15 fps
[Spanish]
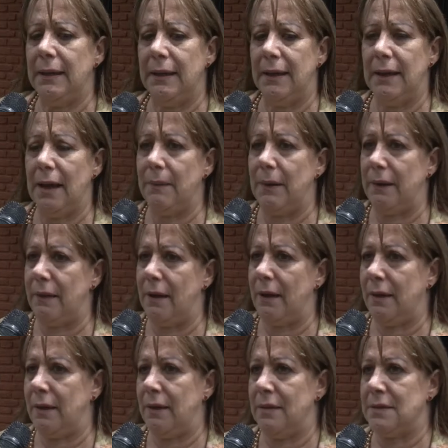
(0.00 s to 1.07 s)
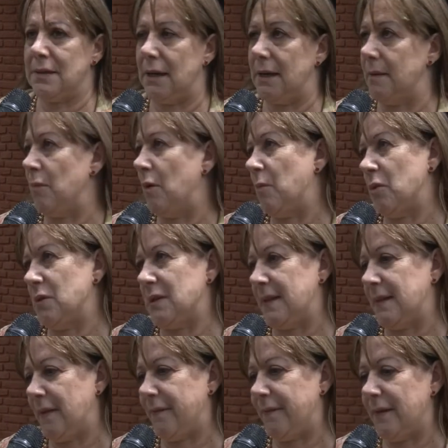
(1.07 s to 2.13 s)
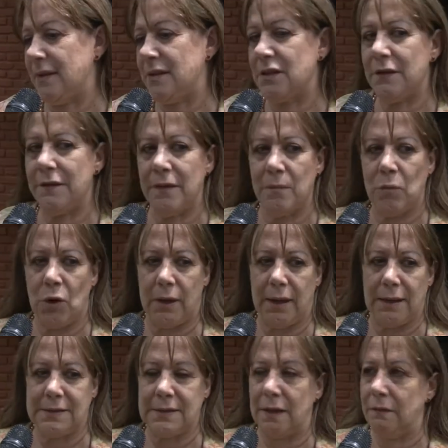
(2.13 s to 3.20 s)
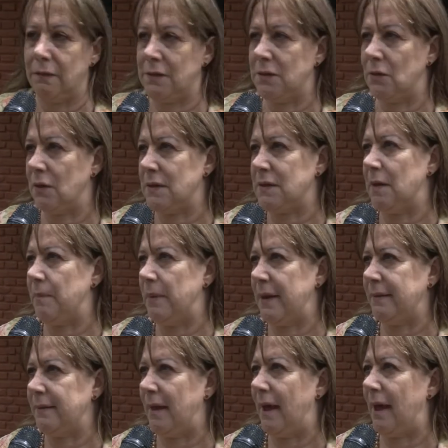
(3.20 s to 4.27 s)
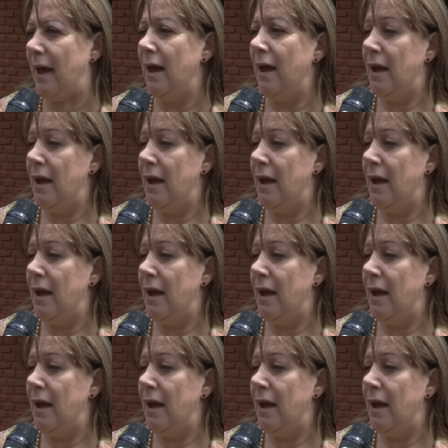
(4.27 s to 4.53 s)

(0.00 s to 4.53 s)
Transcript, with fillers: Y la verdad que salimos muy satisfechas, vemos que el servicio que se presta